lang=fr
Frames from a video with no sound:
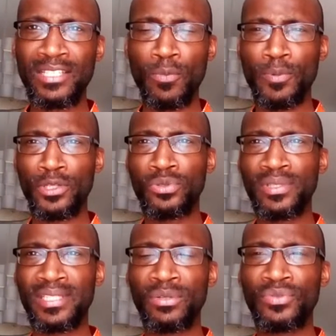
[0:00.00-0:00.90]

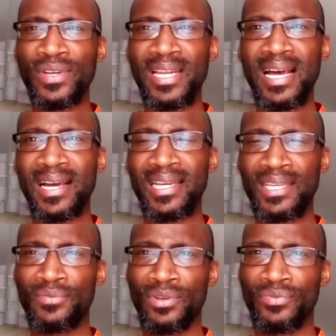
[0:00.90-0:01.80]
opportunités nouvelles
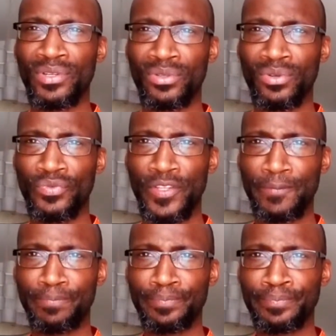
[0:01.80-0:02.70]
arrivent dans votre vie.
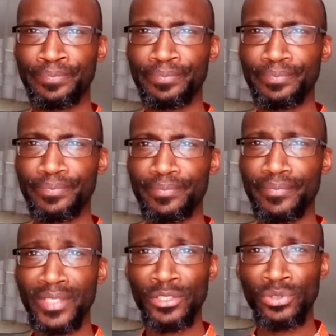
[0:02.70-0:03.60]

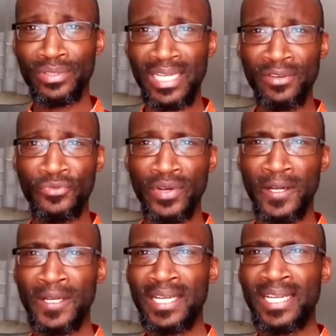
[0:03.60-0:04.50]
Joseph euh,
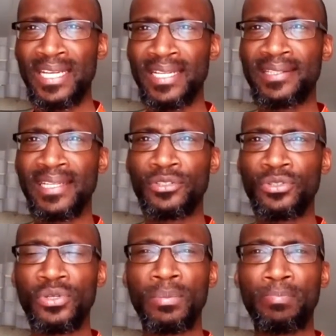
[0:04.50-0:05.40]
était
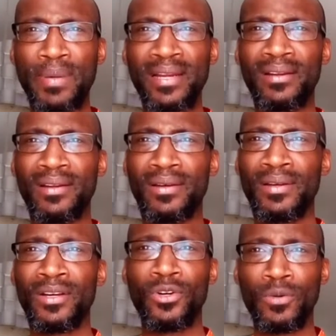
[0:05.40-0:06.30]
une belle
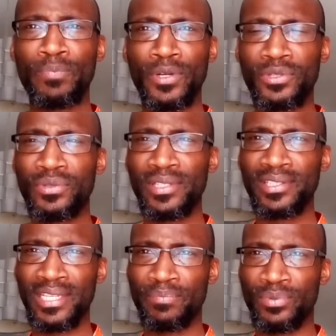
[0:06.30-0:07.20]

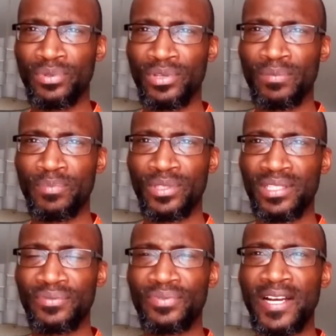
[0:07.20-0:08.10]
opportunité pour
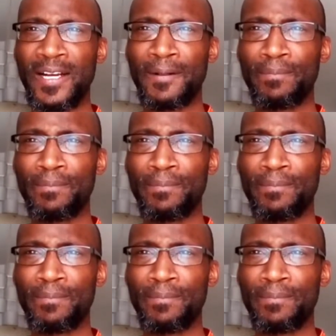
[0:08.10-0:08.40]
Potiphar.